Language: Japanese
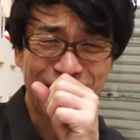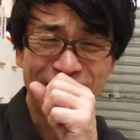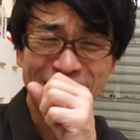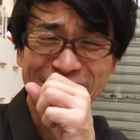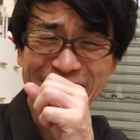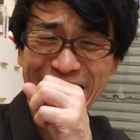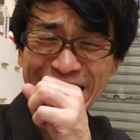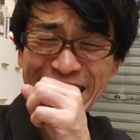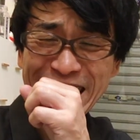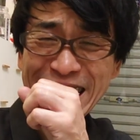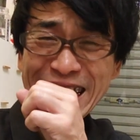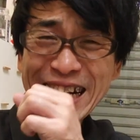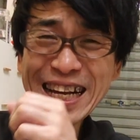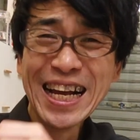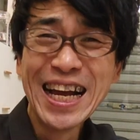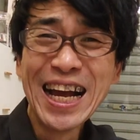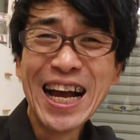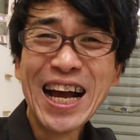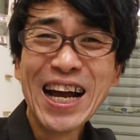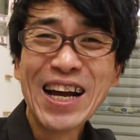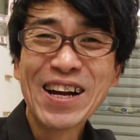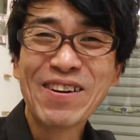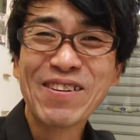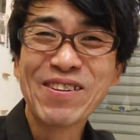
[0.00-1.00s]
ごめんなさい
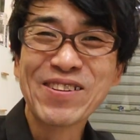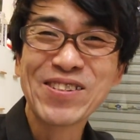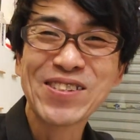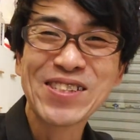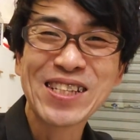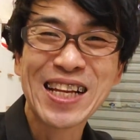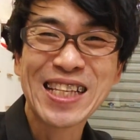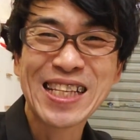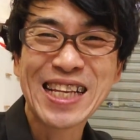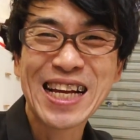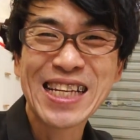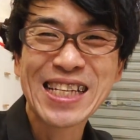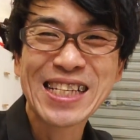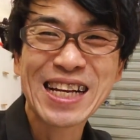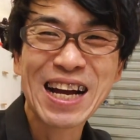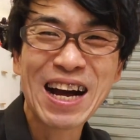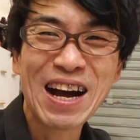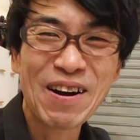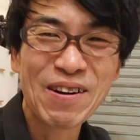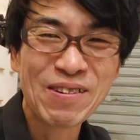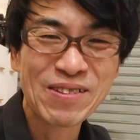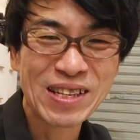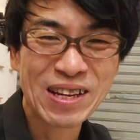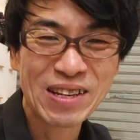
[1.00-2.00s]
50代男子
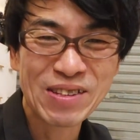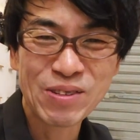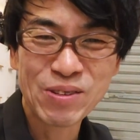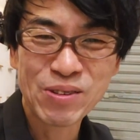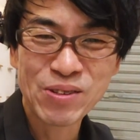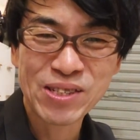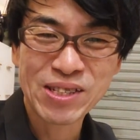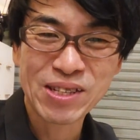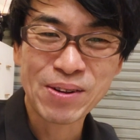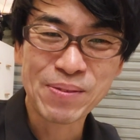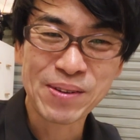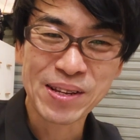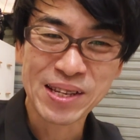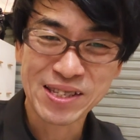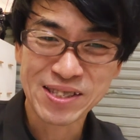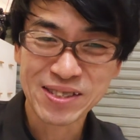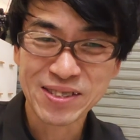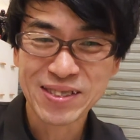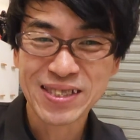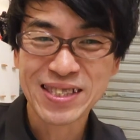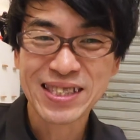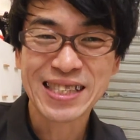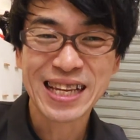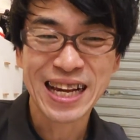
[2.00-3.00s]
がおしゃ上級者を目指
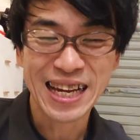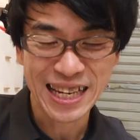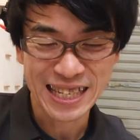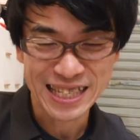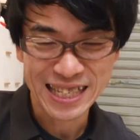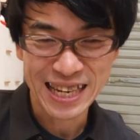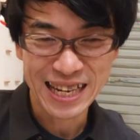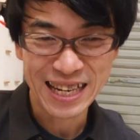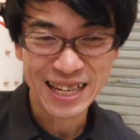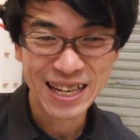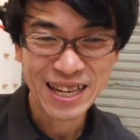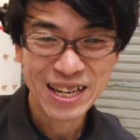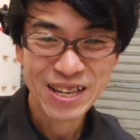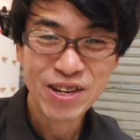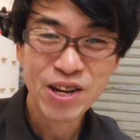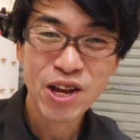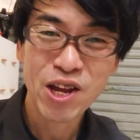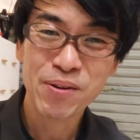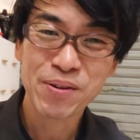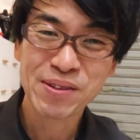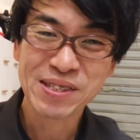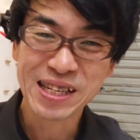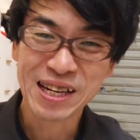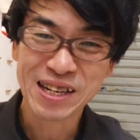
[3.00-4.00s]
す竹でしたよけ
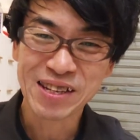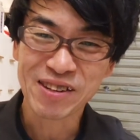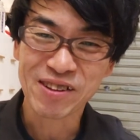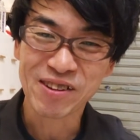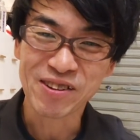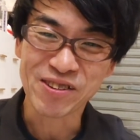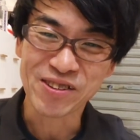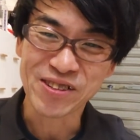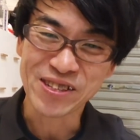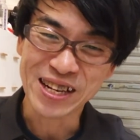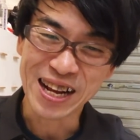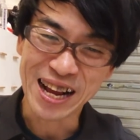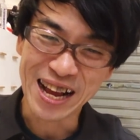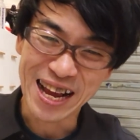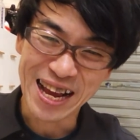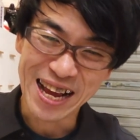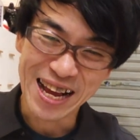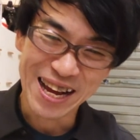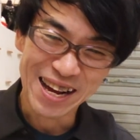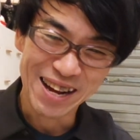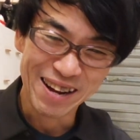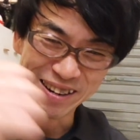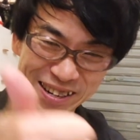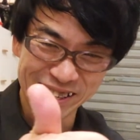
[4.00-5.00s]
ればチャンネル登録いいね
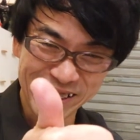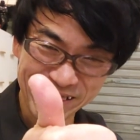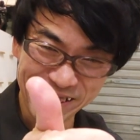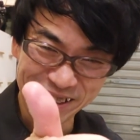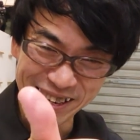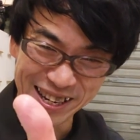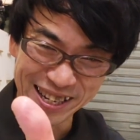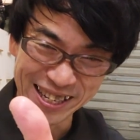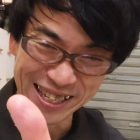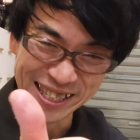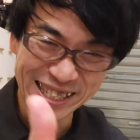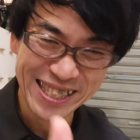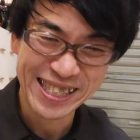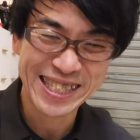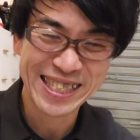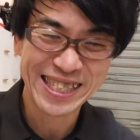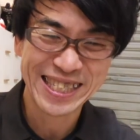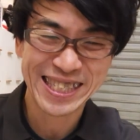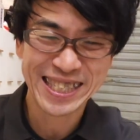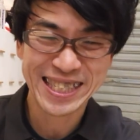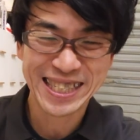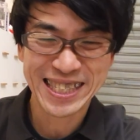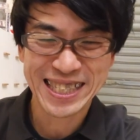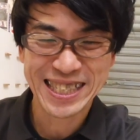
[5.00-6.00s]
お願いしま
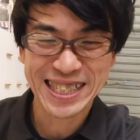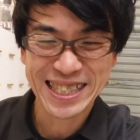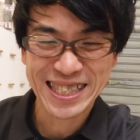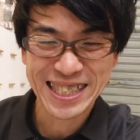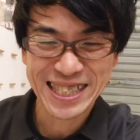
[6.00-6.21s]
す